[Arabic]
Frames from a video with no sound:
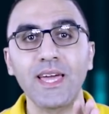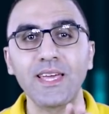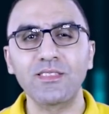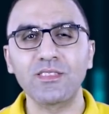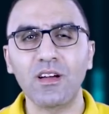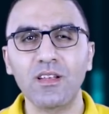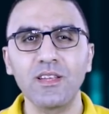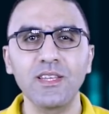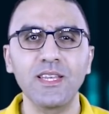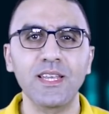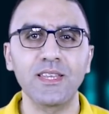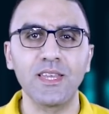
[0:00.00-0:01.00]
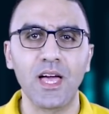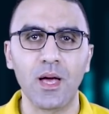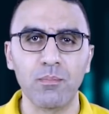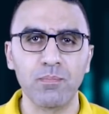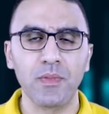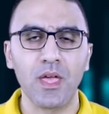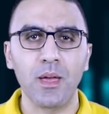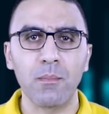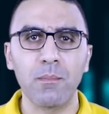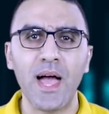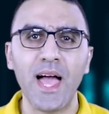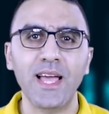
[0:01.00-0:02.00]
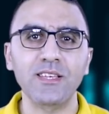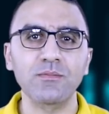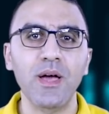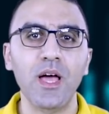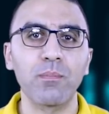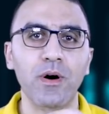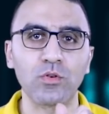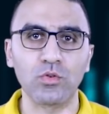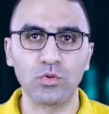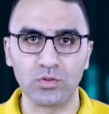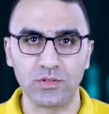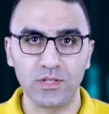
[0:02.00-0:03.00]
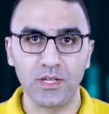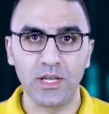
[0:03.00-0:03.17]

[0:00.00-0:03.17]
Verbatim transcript: التقليدي للذهب بحاجة اسمها الباركود